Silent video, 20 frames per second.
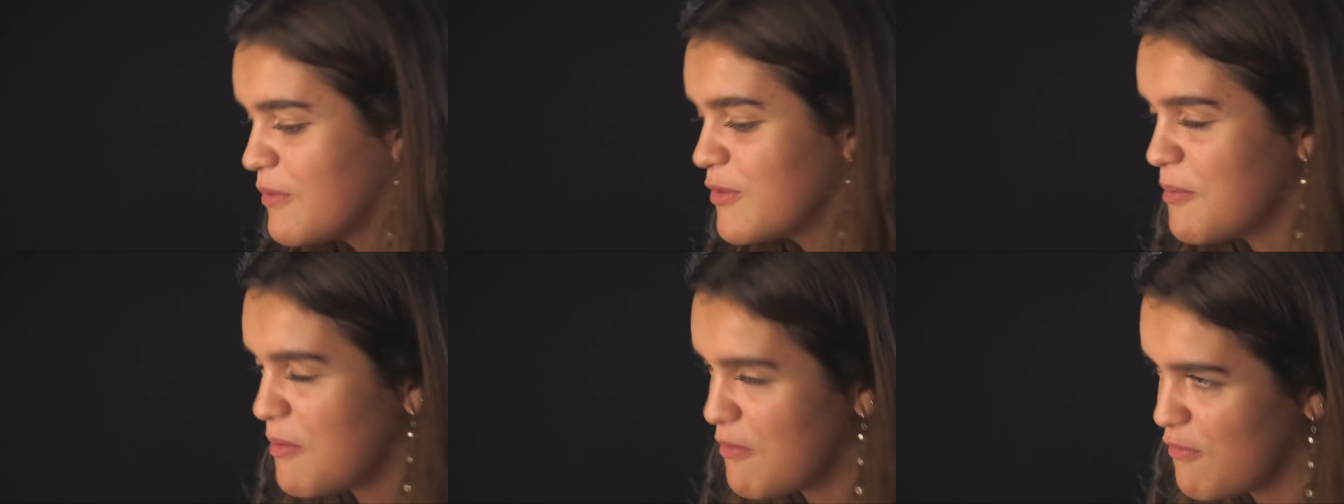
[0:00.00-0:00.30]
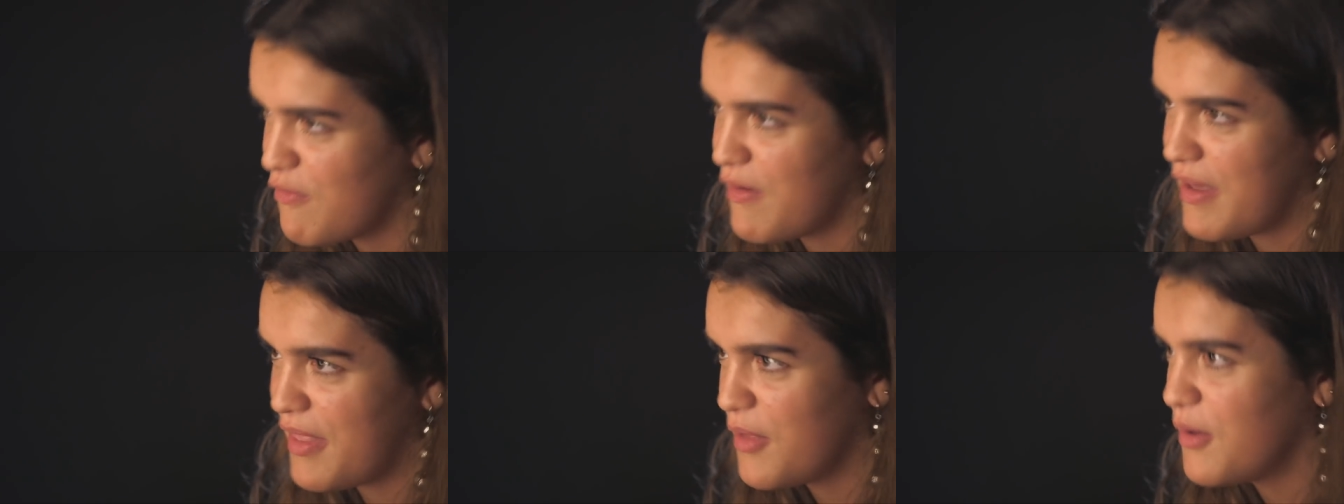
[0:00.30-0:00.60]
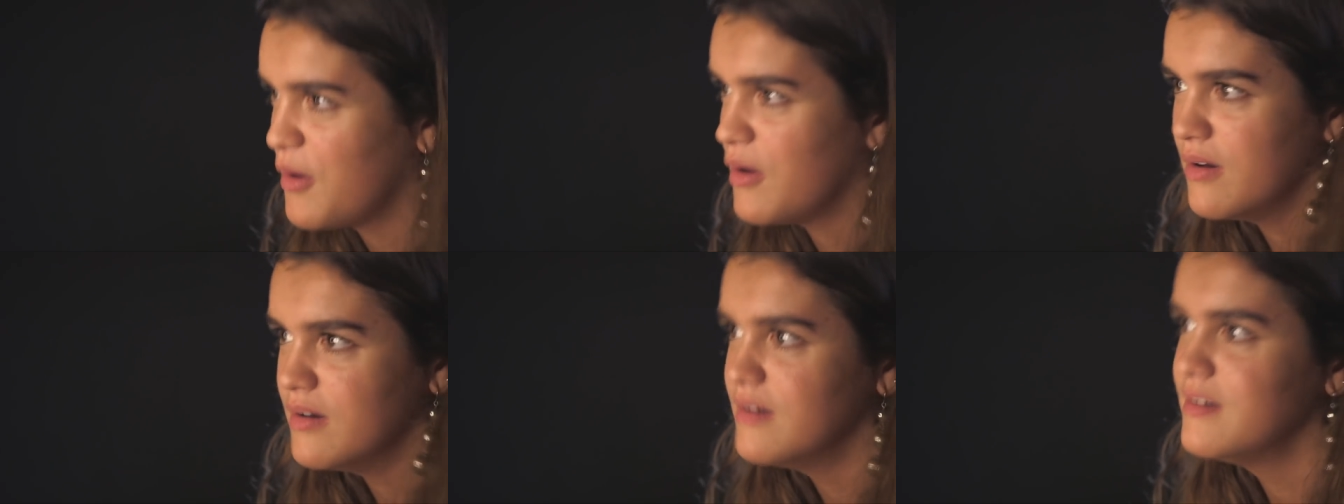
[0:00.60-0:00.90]
Cuando me
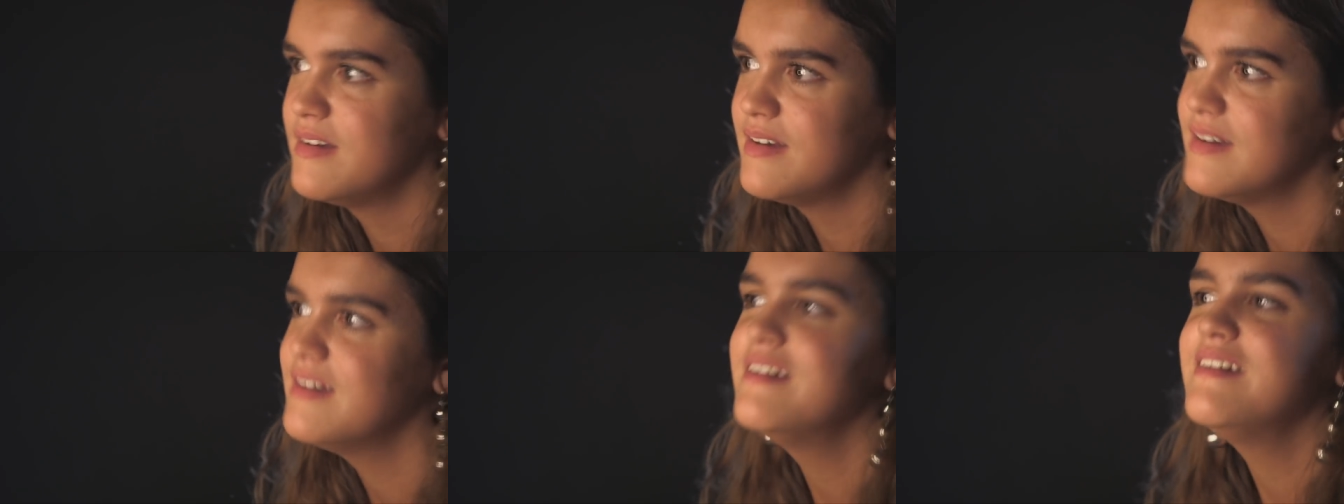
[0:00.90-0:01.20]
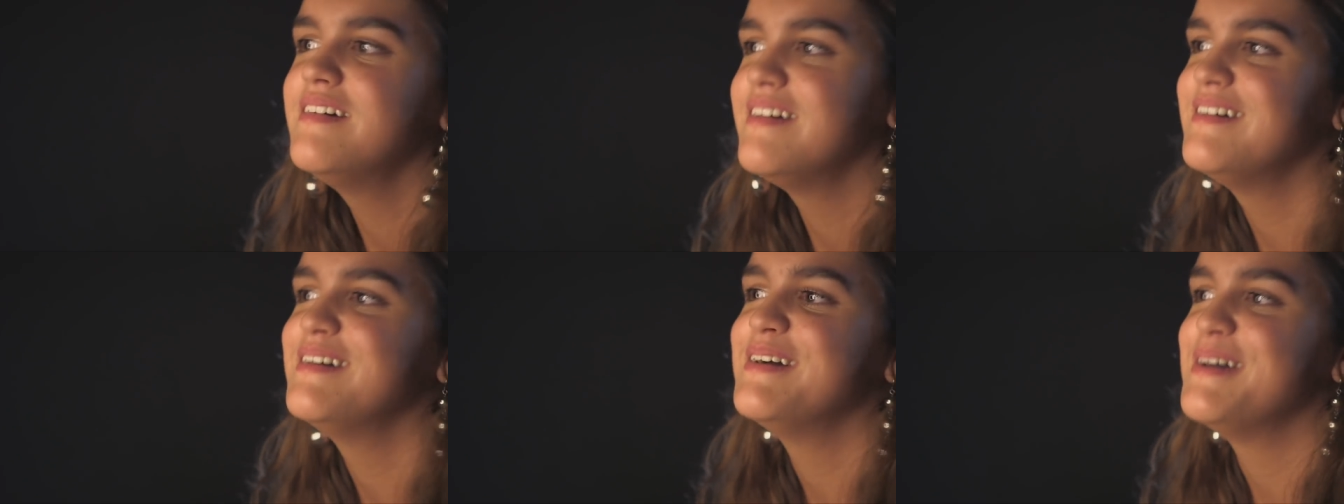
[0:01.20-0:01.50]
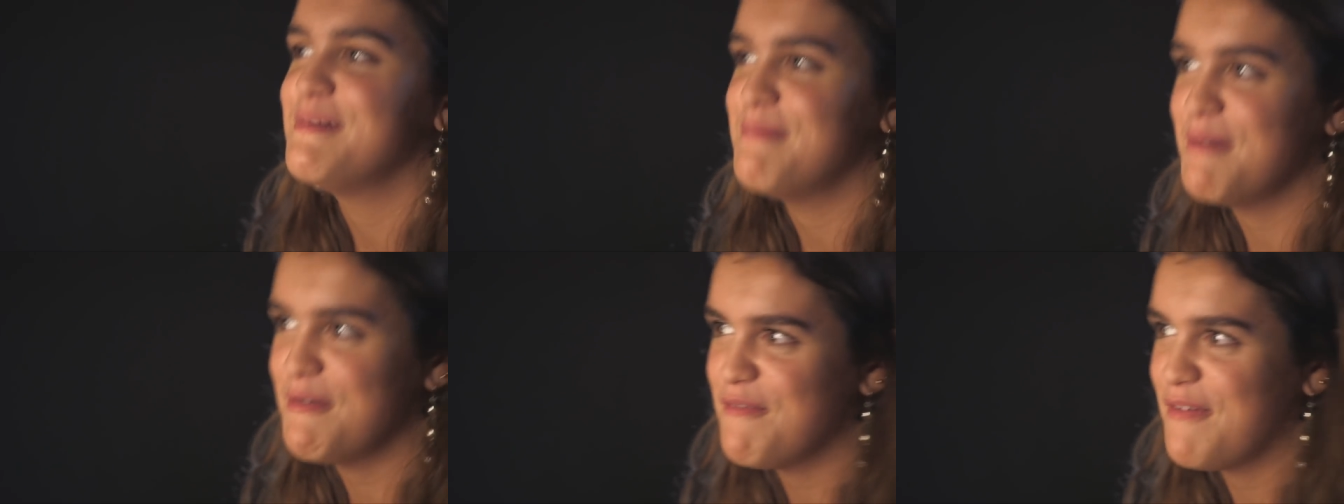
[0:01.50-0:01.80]
enfado,
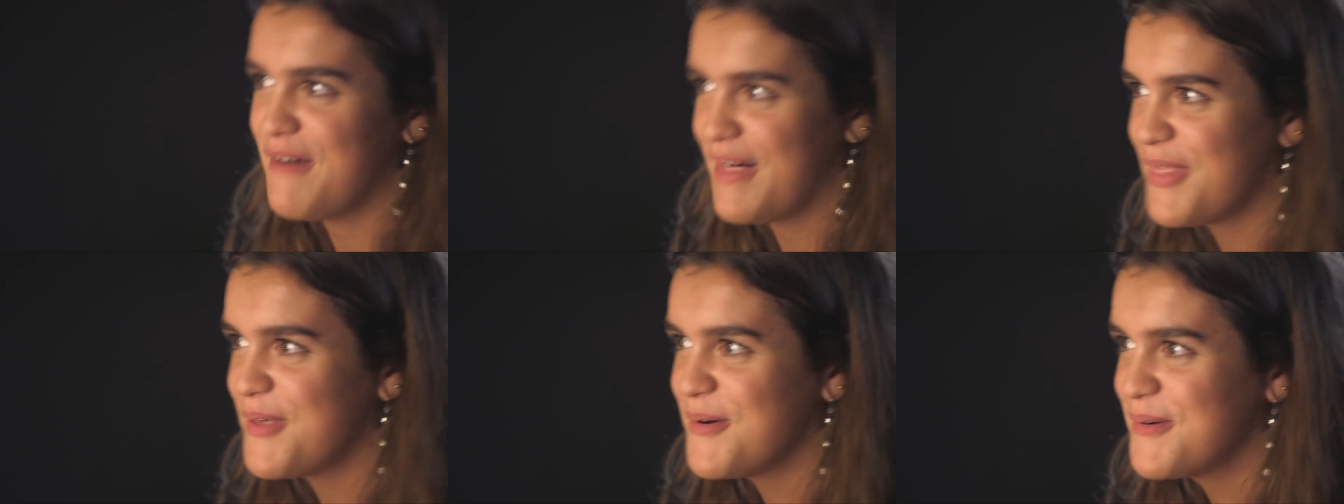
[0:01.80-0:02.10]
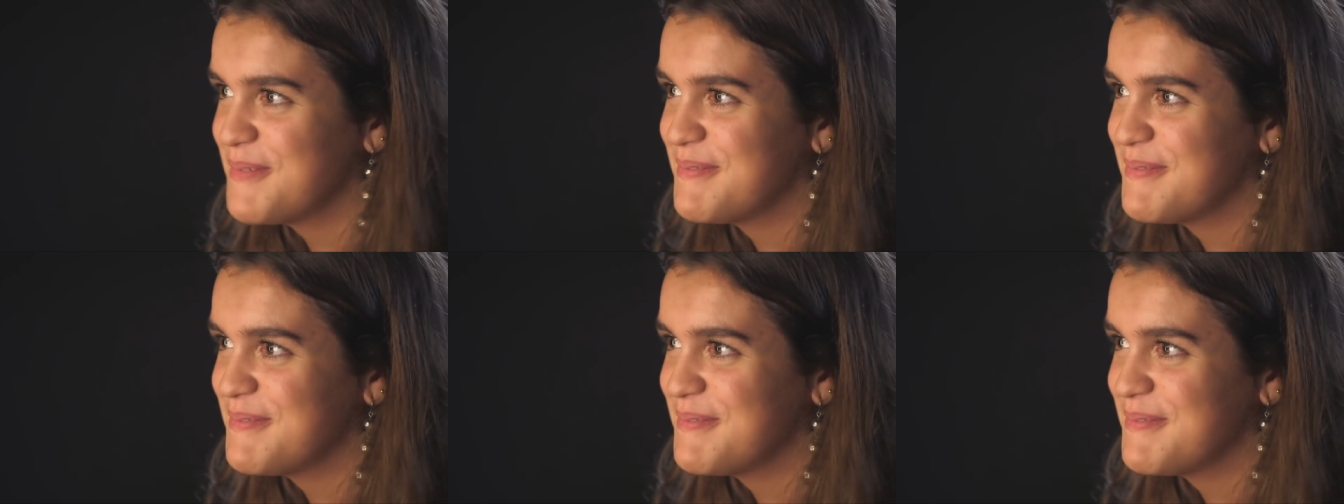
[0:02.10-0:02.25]
me enfado.